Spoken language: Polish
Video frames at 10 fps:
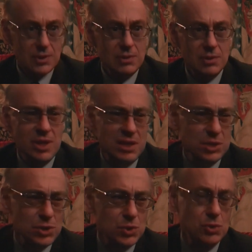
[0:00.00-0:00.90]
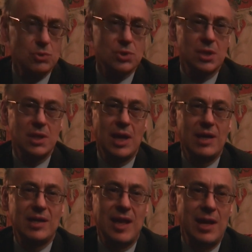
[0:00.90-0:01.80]
no te, też sztuczki
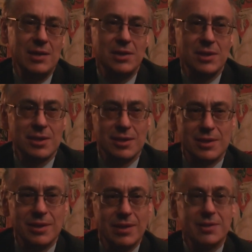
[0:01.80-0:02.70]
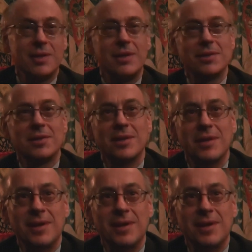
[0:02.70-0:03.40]
tak tanie jednak, tak.